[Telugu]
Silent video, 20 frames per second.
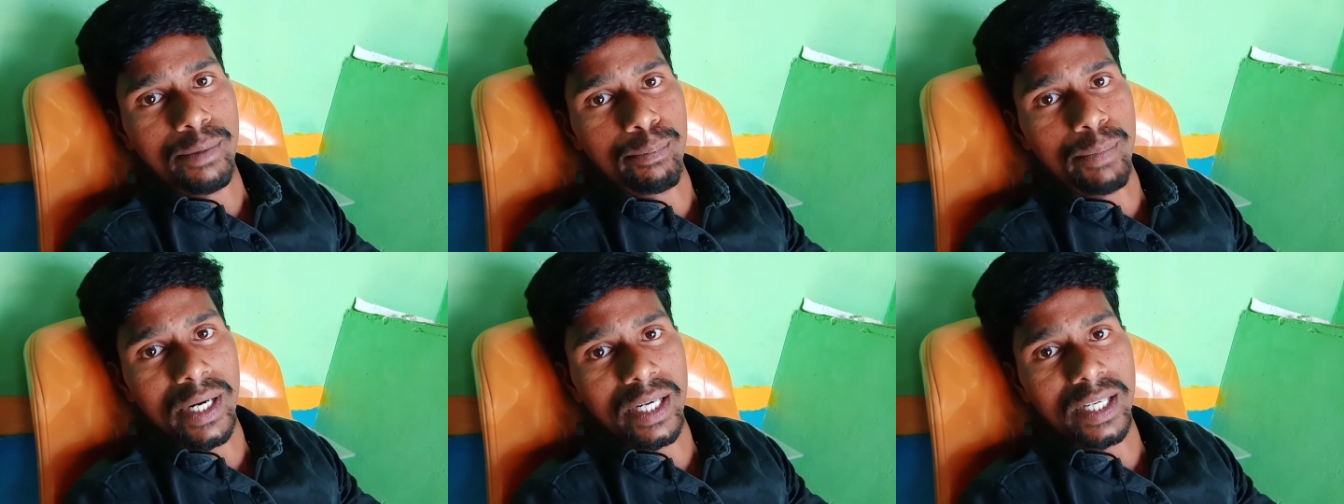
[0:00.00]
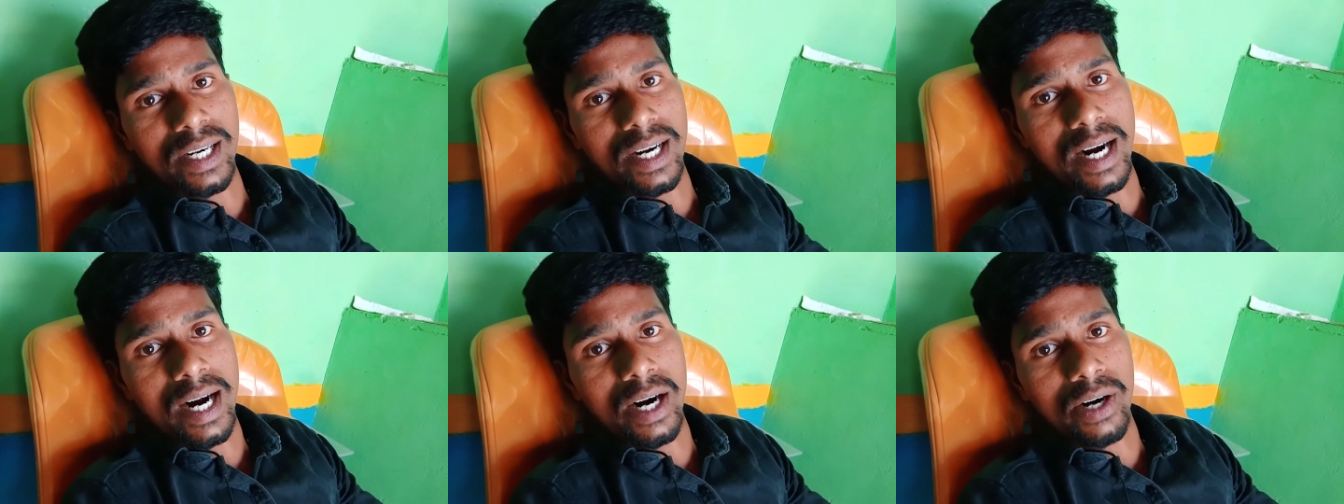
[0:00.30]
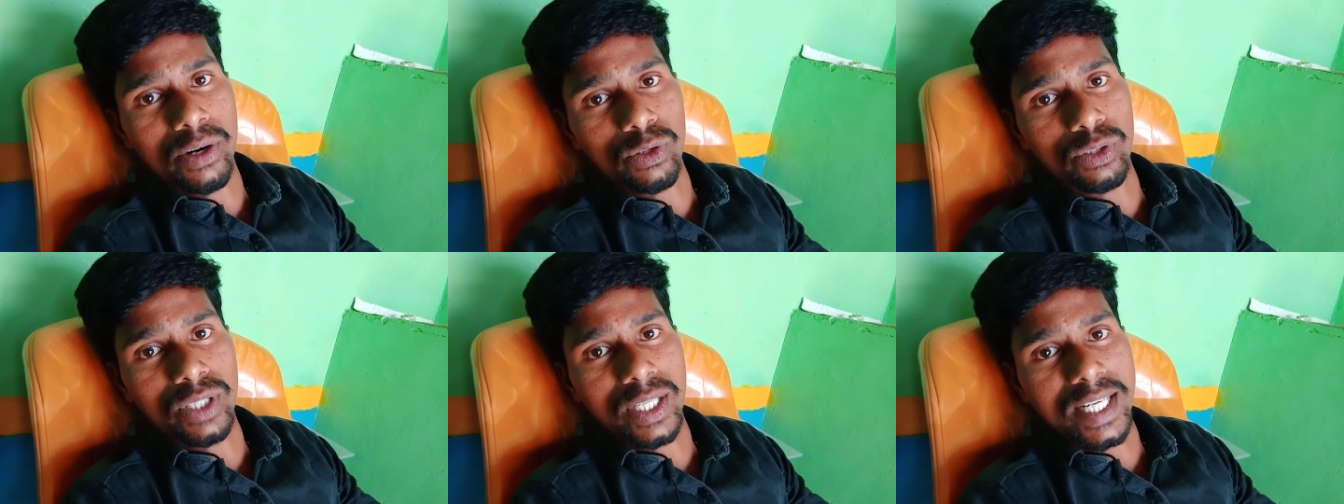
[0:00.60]
మటకా
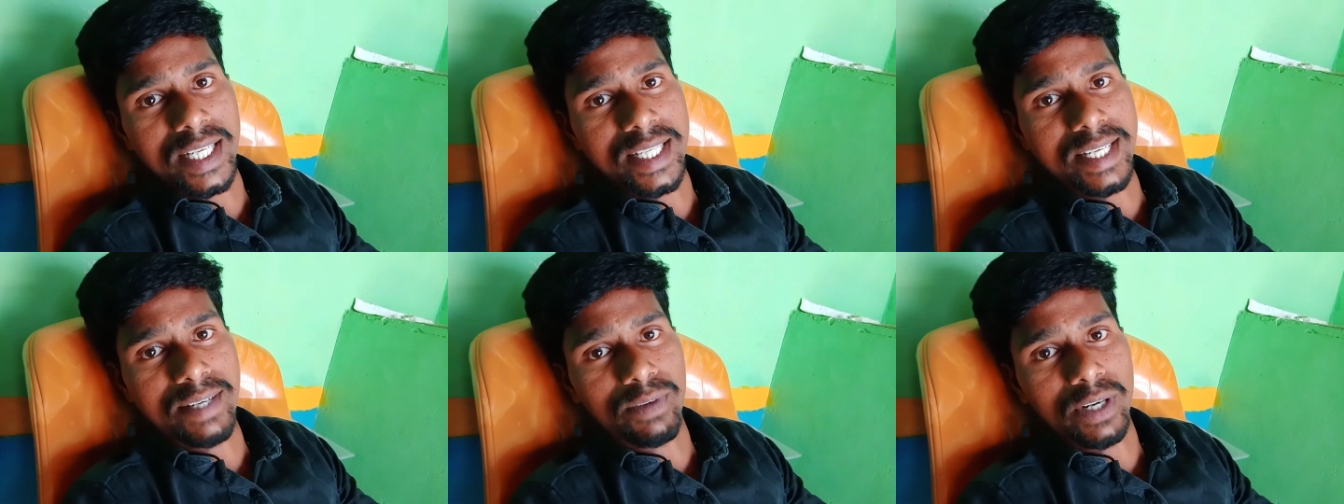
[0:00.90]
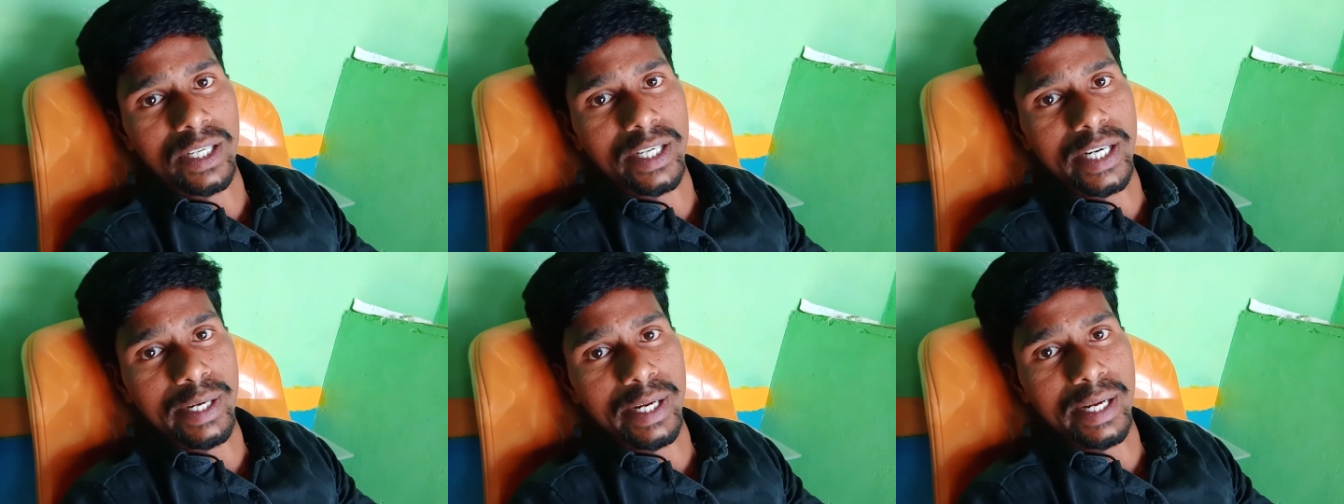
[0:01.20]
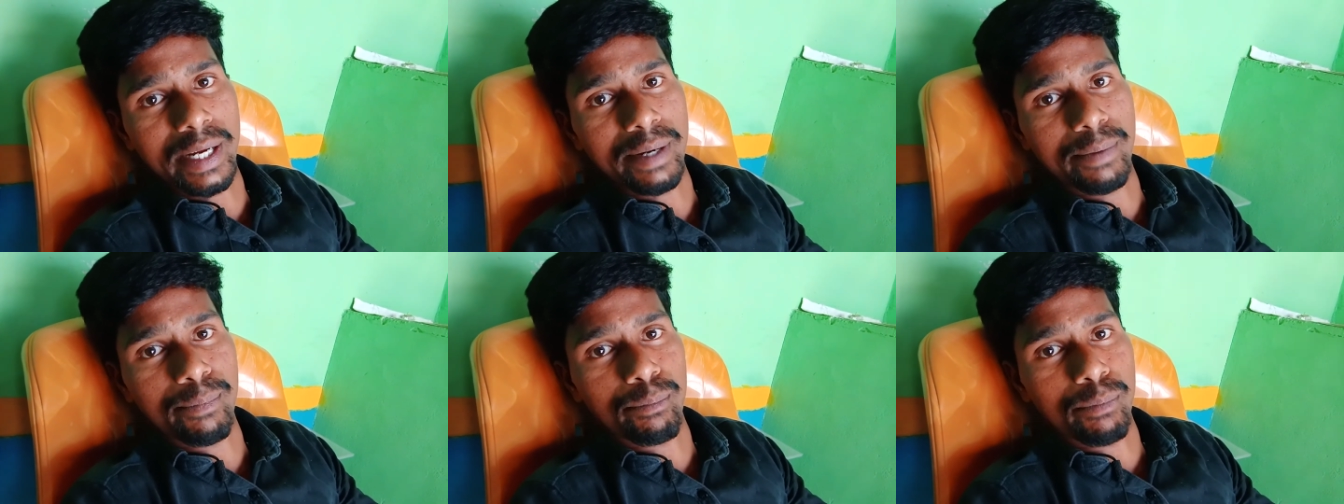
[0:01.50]
ఆడొద్దు అనేసి వాళ్ళని
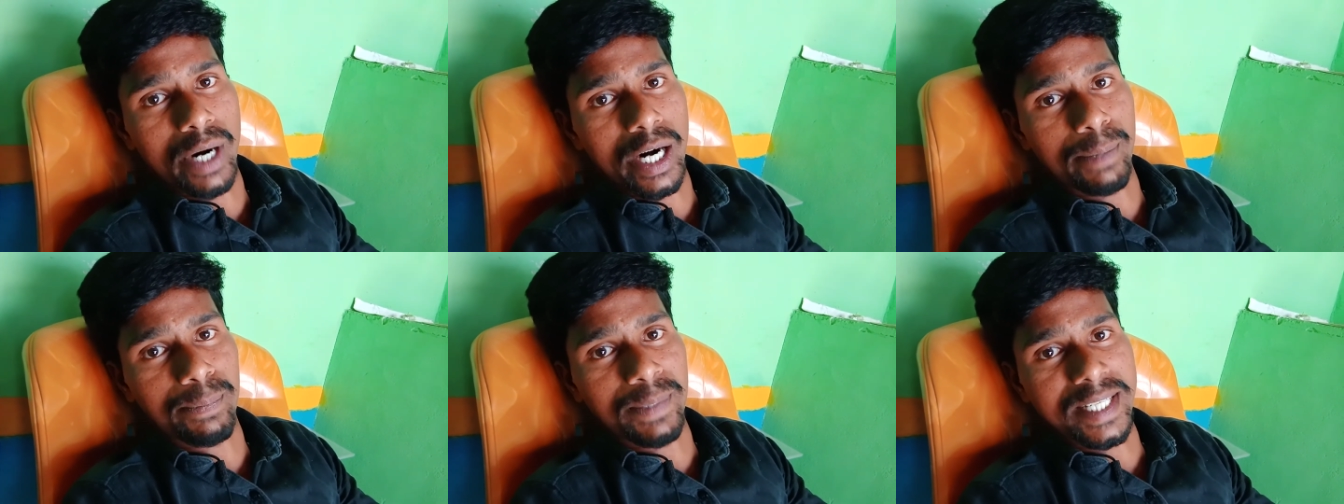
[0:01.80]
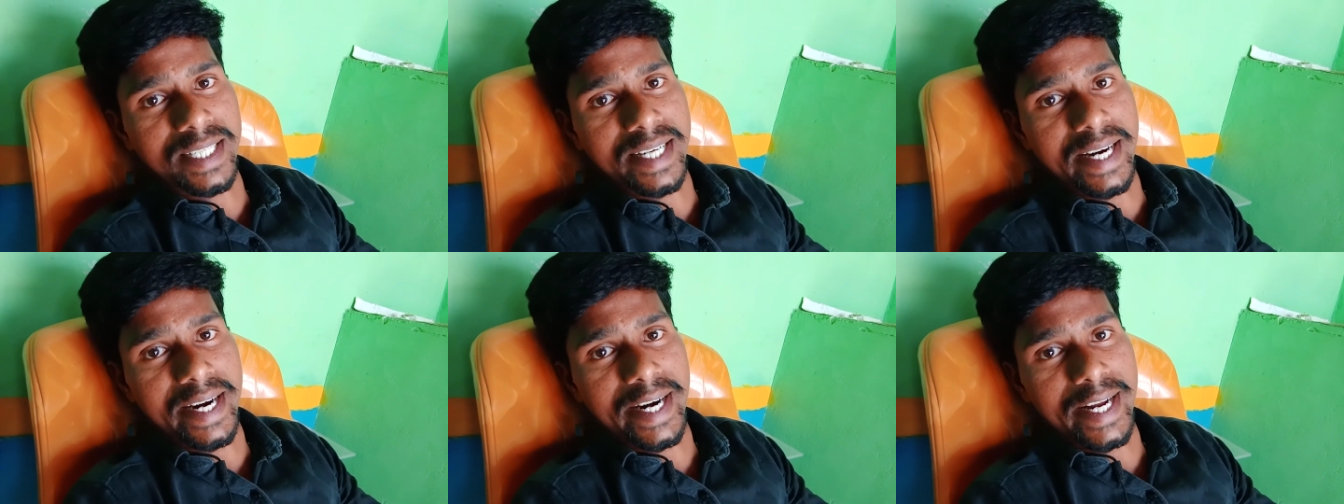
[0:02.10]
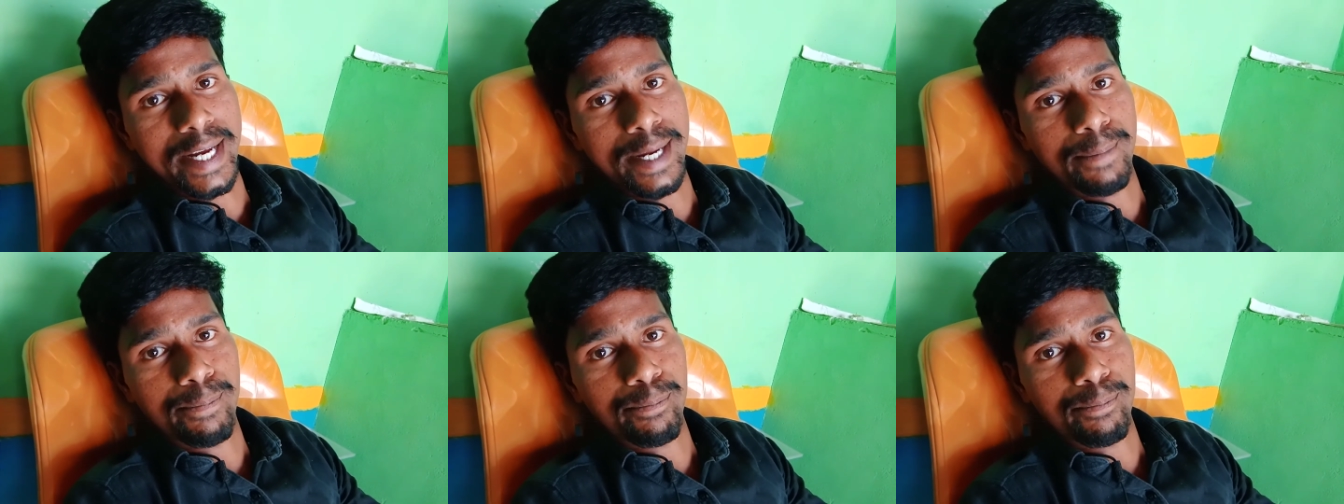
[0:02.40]
మానిపించేయండి